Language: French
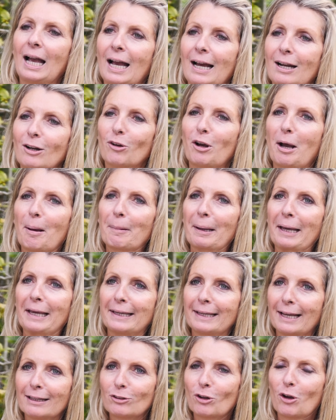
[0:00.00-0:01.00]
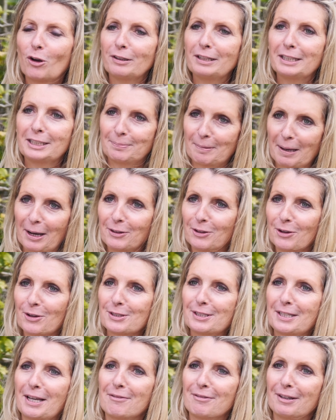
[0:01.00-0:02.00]
Alors, après 4 ans
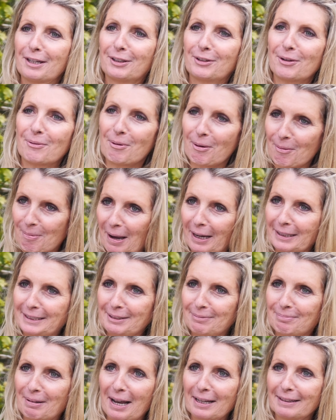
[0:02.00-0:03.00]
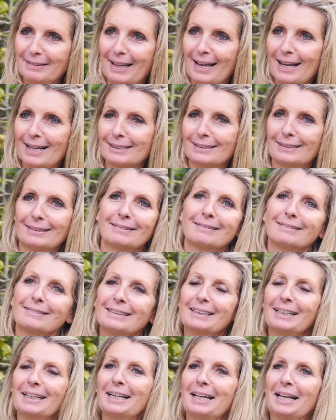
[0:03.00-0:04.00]
d'expérience avec Property Partners,
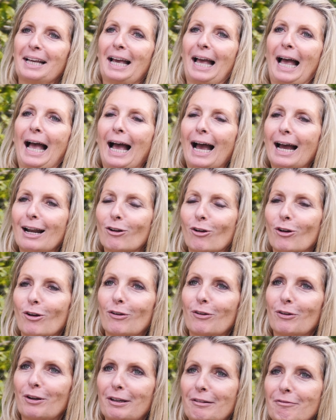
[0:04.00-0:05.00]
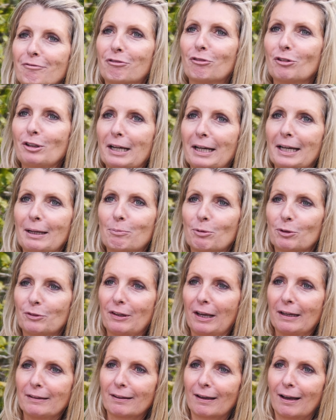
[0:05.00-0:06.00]
alors, il me faudrait
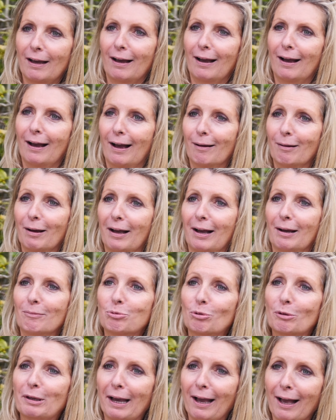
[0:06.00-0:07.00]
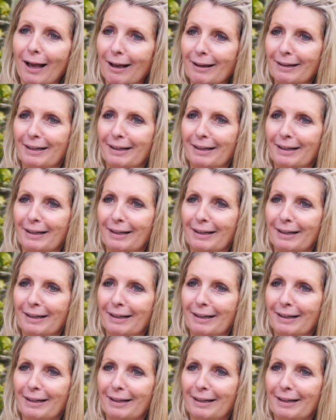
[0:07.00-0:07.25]
peut-être un, bouquin